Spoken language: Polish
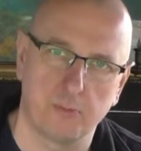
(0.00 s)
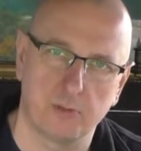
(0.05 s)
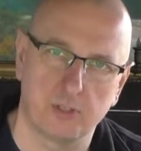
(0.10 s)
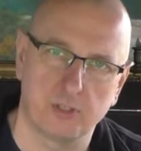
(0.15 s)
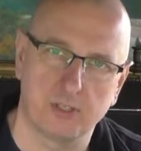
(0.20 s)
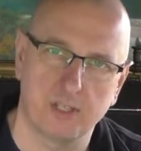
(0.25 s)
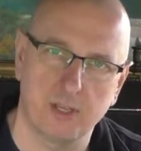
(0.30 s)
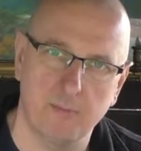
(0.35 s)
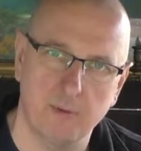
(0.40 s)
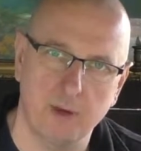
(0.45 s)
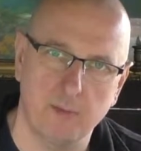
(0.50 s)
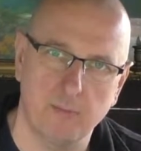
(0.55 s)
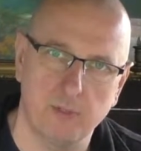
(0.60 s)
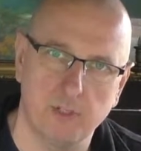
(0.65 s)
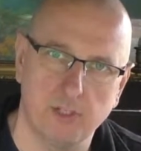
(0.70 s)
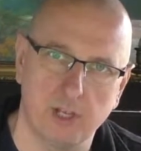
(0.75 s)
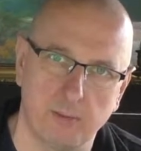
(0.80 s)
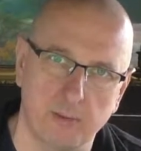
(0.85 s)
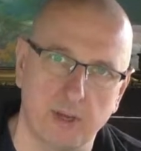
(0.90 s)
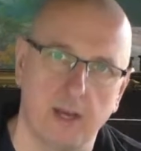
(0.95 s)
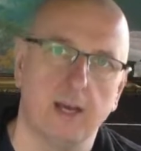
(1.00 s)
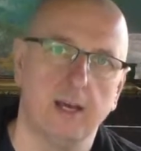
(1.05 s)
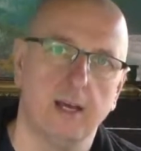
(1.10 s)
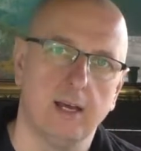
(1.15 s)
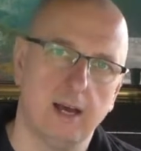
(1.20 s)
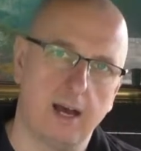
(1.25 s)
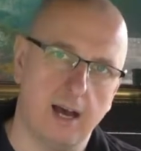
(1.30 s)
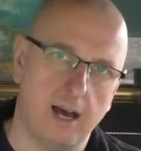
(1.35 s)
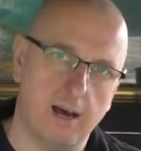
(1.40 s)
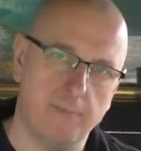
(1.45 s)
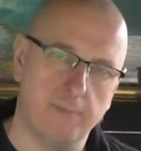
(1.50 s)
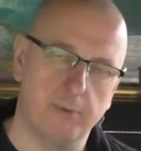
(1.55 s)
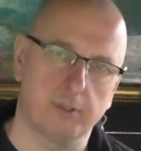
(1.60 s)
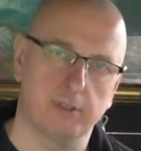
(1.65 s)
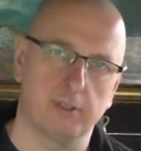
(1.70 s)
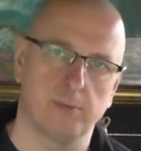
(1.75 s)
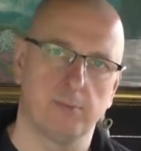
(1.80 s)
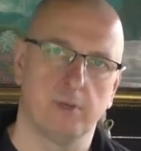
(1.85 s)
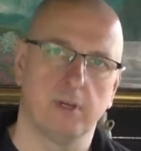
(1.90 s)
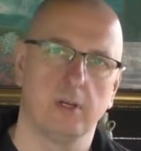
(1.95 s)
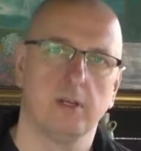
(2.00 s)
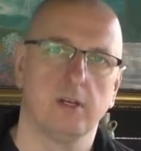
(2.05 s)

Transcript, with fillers: sypiemy ziemię, a potem